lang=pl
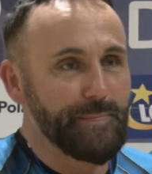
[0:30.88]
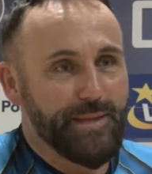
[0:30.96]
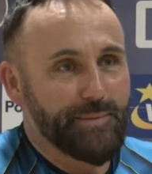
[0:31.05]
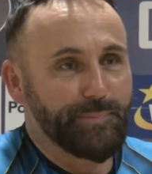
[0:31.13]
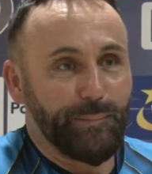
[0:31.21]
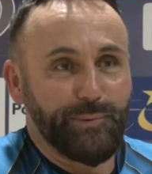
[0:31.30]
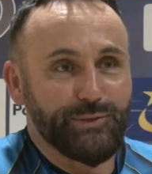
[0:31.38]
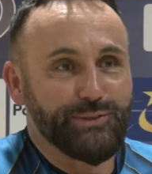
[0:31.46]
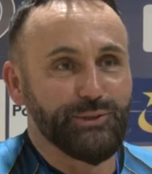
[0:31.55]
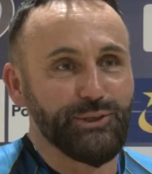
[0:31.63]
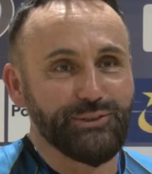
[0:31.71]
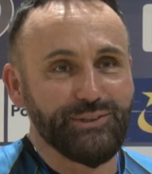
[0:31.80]
i po
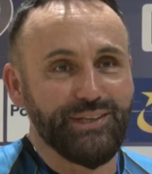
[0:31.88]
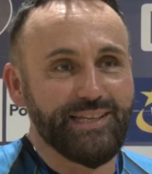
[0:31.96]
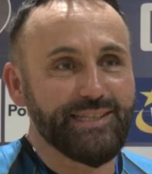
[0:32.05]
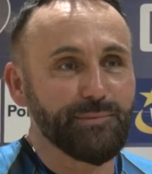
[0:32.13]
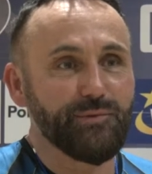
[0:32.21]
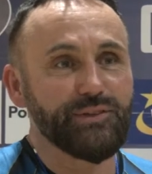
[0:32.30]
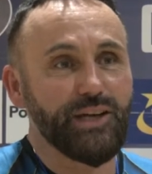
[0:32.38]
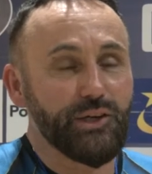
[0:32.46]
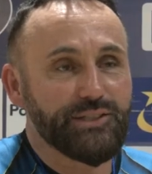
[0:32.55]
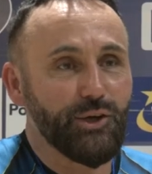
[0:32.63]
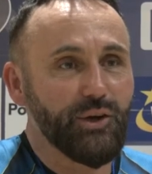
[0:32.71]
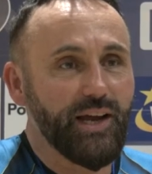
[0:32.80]
prostu no, niesamowita
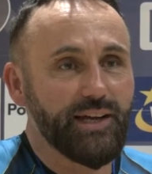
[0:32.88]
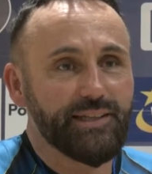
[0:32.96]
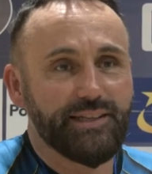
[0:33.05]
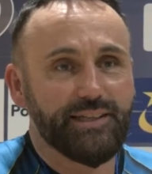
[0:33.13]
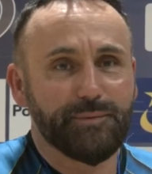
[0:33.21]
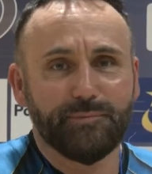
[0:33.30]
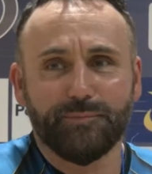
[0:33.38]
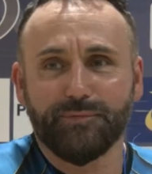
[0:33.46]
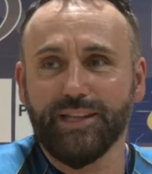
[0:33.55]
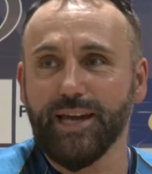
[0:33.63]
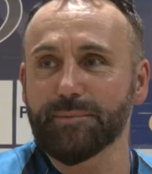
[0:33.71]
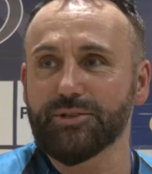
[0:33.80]
historia i
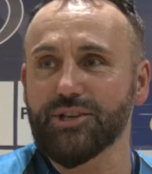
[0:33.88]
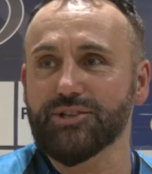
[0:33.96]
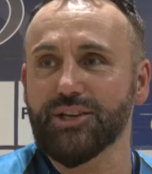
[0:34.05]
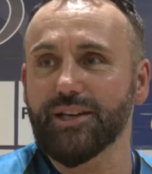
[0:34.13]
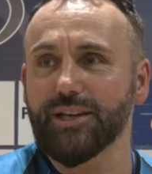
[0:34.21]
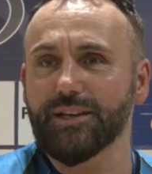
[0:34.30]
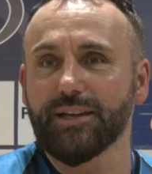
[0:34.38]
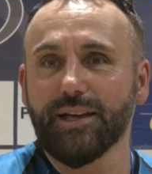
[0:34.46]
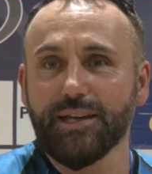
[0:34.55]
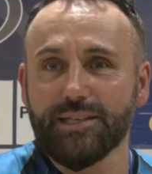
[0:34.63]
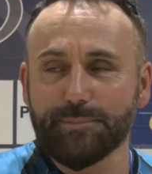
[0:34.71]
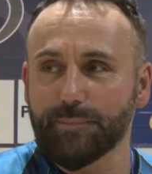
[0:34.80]
wydaje mi się, że
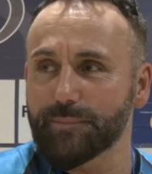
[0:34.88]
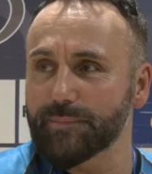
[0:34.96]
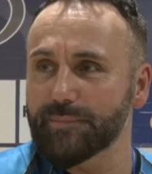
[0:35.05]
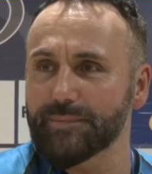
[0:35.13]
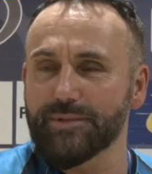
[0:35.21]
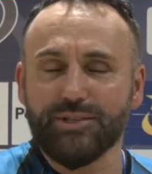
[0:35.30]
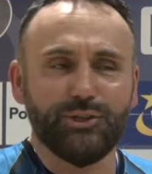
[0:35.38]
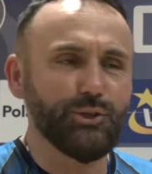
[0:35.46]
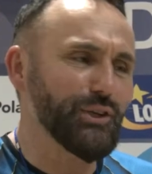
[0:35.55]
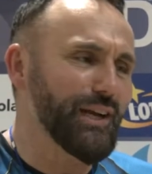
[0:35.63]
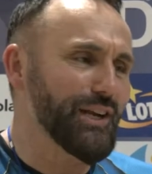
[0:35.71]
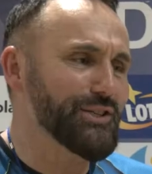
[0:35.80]
że to
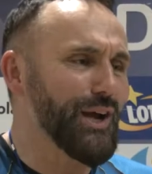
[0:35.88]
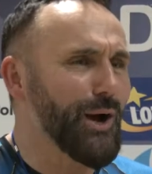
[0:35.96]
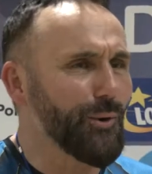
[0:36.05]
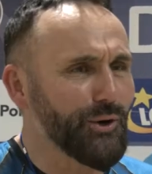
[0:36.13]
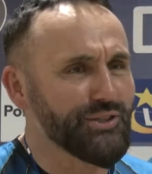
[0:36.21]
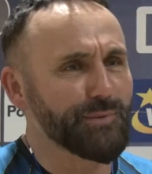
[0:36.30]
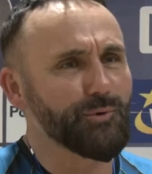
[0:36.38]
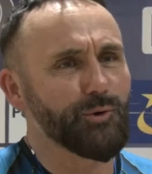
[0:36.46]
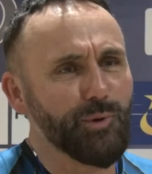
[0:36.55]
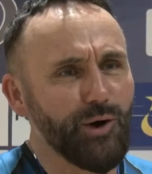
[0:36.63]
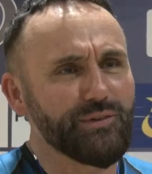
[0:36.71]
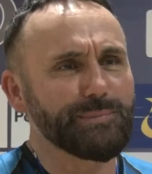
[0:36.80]
się należało naszemu
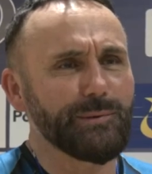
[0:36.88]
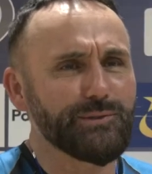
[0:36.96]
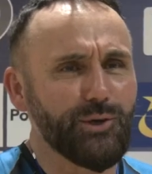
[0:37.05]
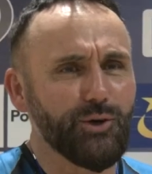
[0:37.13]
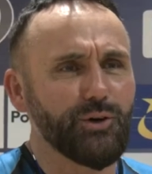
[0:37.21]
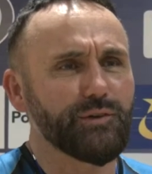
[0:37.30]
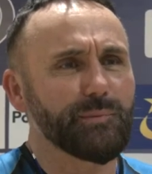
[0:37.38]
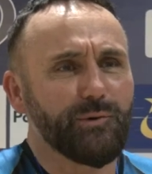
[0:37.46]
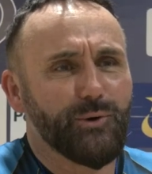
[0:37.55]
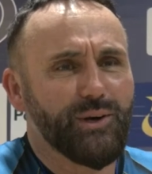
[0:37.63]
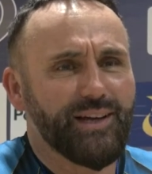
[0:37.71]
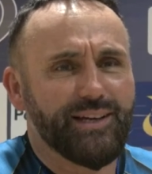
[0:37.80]
klubowi, sponsorowi, w
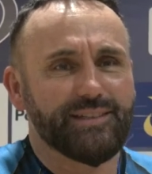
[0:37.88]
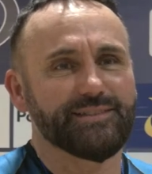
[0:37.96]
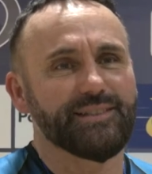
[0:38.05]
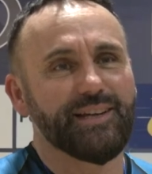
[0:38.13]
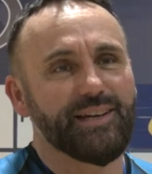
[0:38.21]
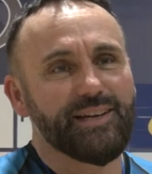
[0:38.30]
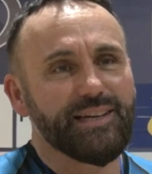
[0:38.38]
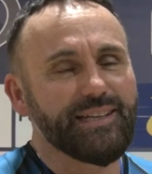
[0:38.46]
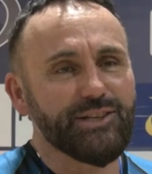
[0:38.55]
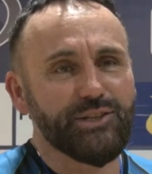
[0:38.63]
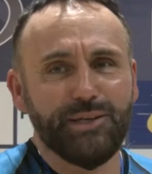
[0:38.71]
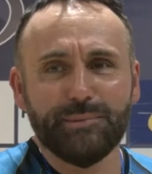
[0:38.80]
ogóle
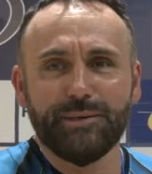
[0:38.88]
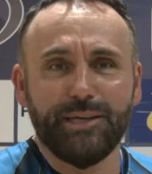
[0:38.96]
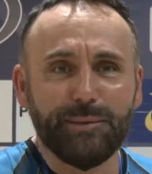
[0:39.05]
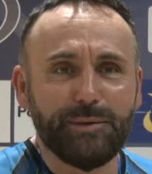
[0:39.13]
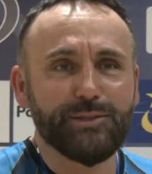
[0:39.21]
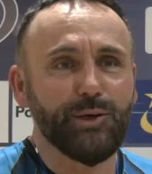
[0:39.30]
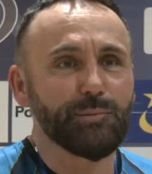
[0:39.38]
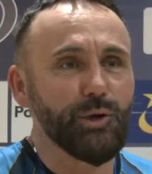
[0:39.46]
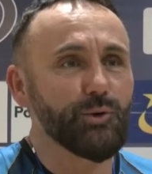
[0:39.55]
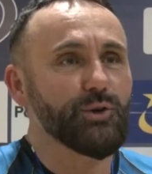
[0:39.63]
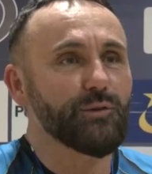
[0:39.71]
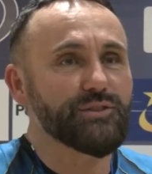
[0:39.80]
naszym kibicom i
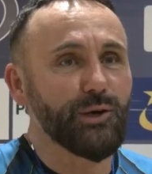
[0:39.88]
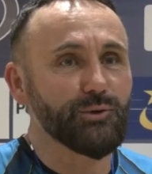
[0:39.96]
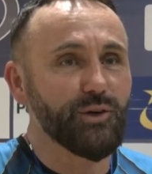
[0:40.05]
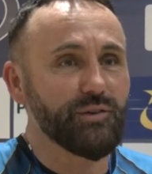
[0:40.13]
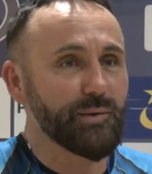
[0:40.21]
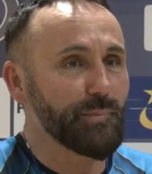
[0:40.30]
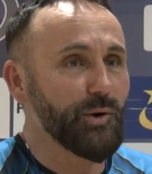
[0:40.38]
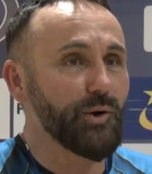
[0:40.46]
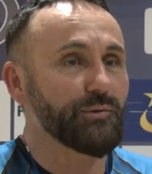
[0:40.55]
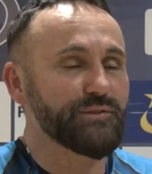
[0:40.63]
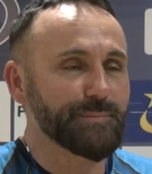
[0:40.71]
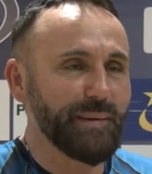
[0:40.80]
ludziom w Działdowie,
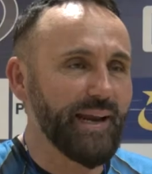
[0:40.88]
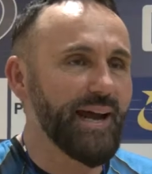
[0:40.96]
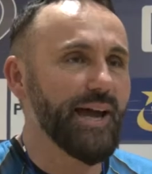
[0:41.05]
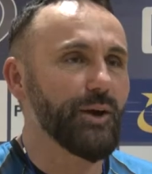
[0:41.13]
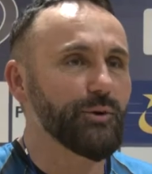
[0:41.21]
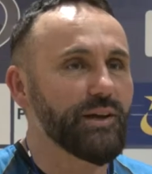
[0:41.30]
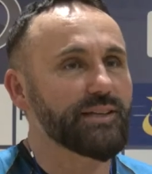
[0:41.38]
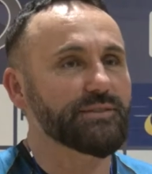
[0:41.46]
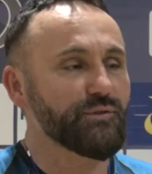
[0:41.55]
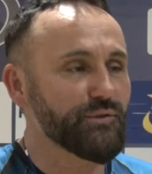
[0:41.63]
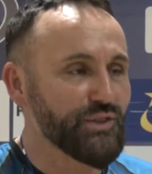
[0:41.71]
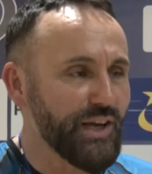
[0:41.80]
bo wspierają
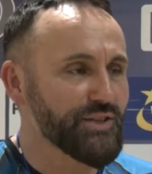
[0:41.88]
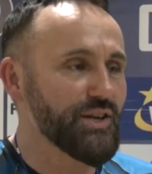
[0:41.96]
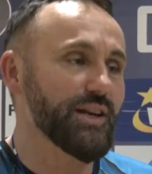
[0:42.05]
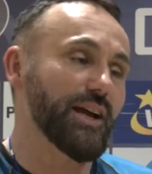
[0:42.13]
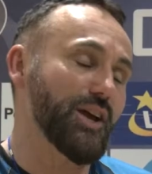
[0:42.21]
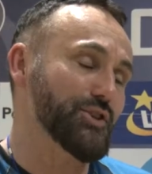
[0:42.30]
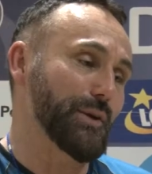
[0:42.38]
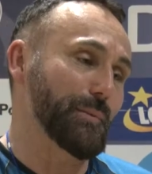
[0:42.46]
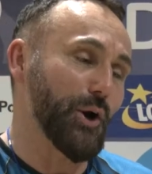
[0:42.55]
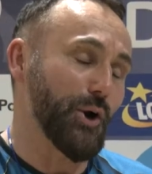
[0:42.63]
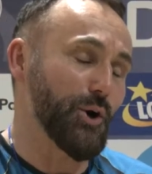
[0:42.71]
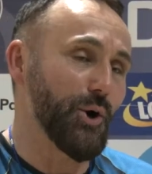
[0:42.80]
nas wszędzie, na każdym
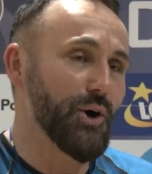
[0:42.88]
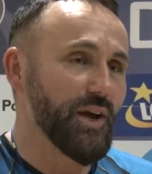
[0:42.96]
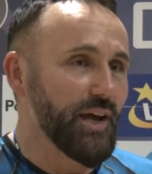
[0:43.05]
kroku.